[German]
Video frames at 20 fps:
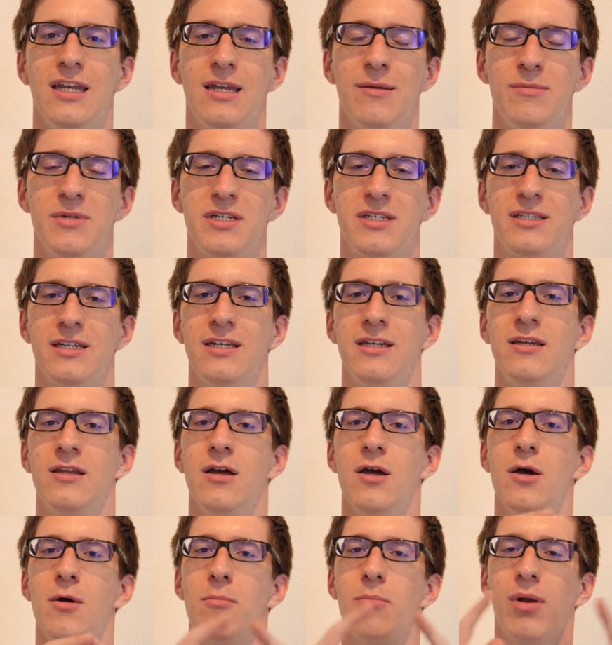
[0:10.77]
nämlich
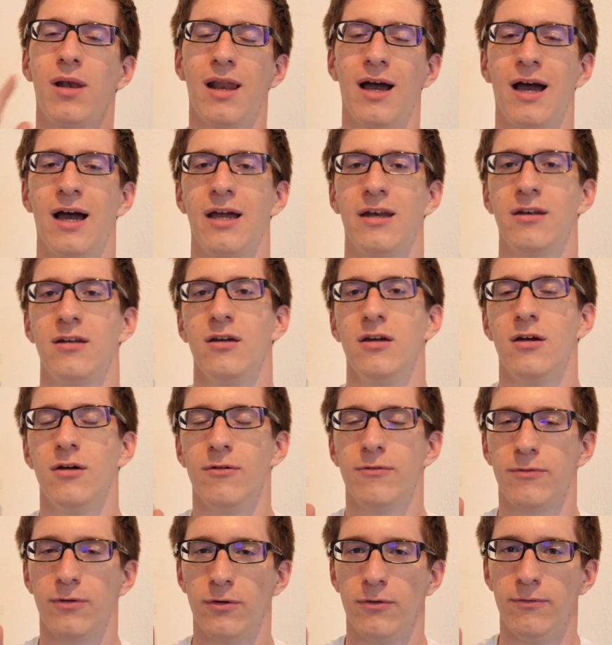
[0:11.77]
den Plan
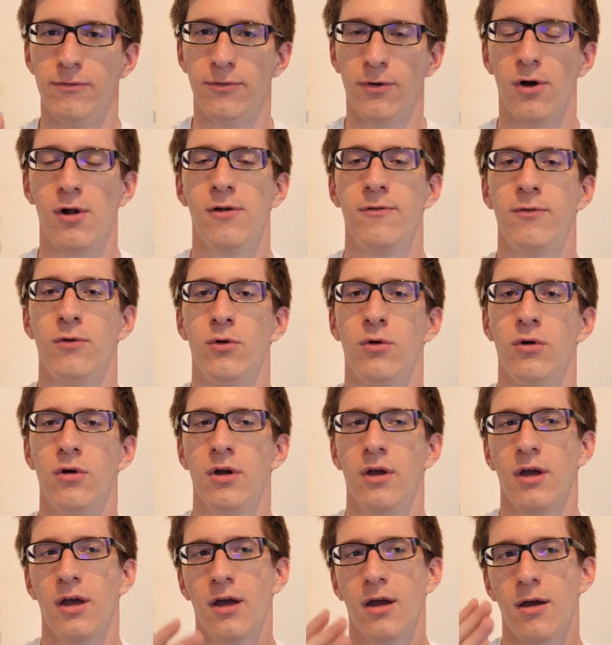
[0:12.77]
von
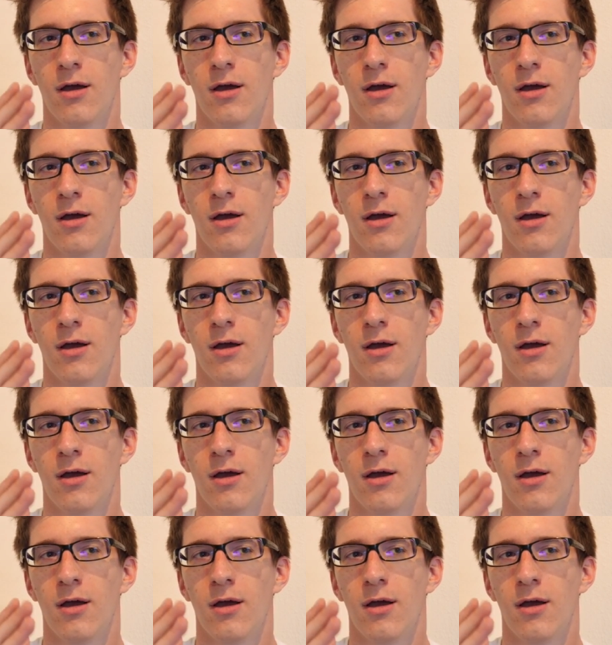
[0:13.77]
Volvo